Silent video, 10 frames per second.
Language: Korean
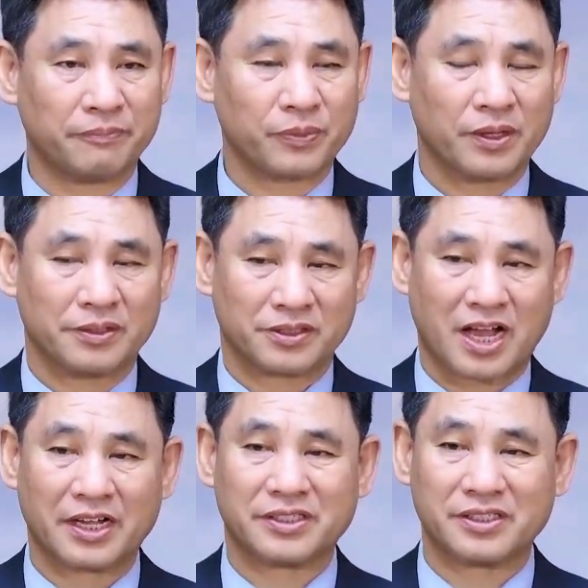
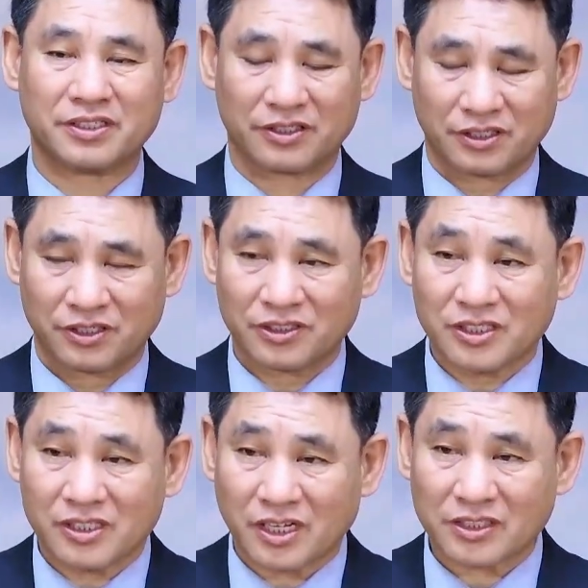사실은
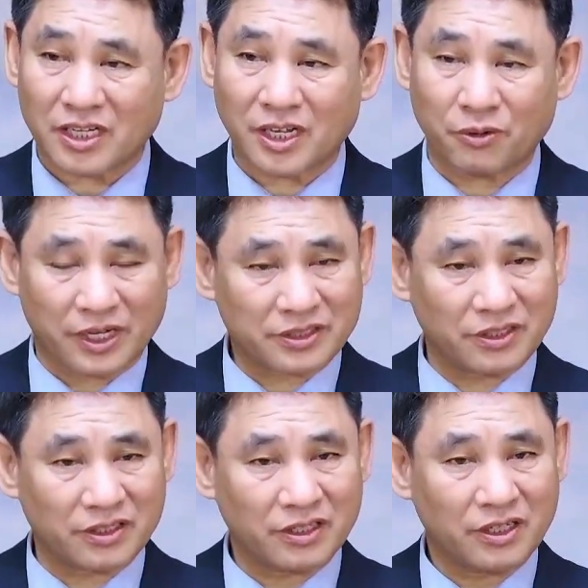신의 산에 와서
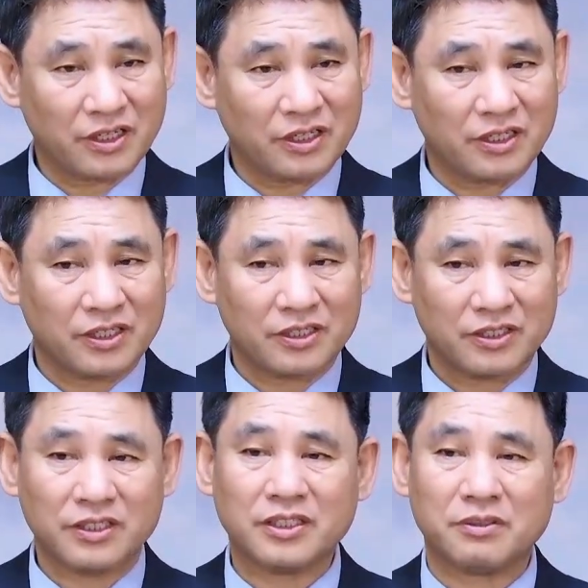
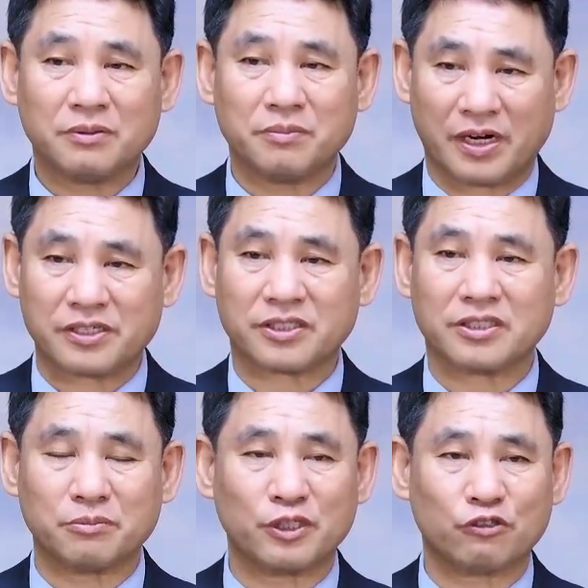이
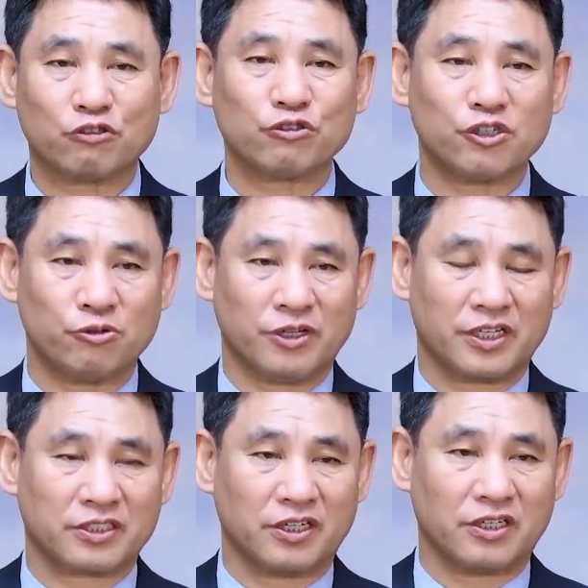말씀을 주기
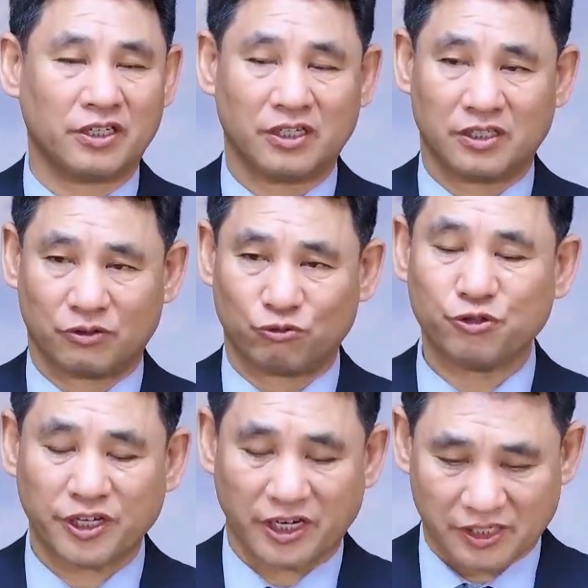위해서
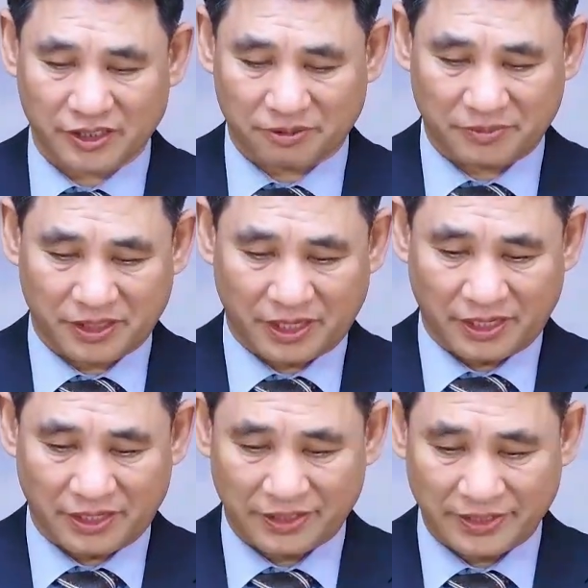우애한 것입니다.
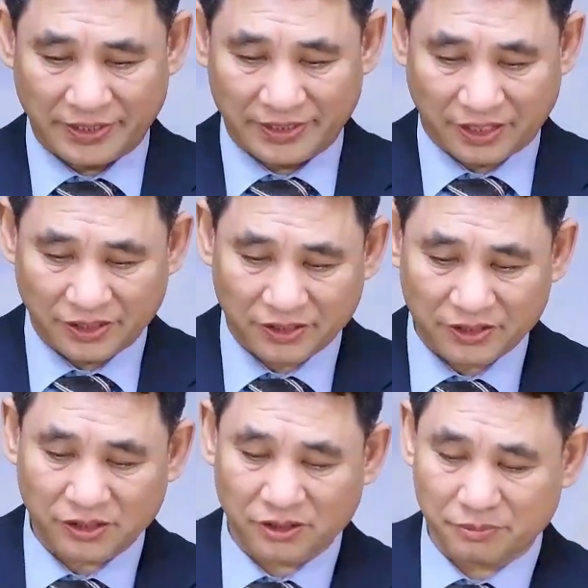자, 여기서
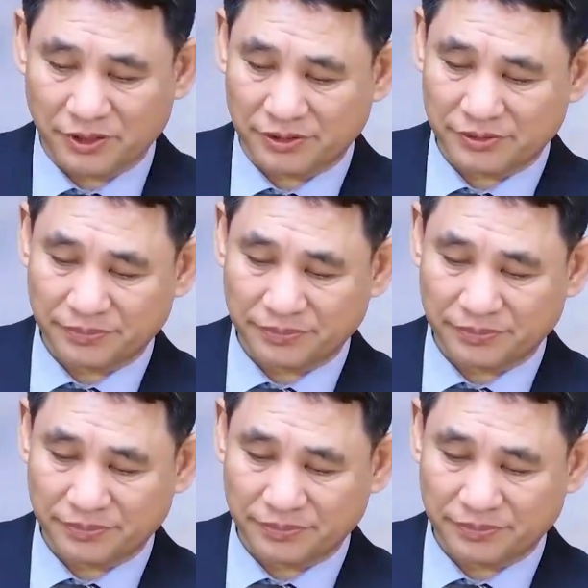그러면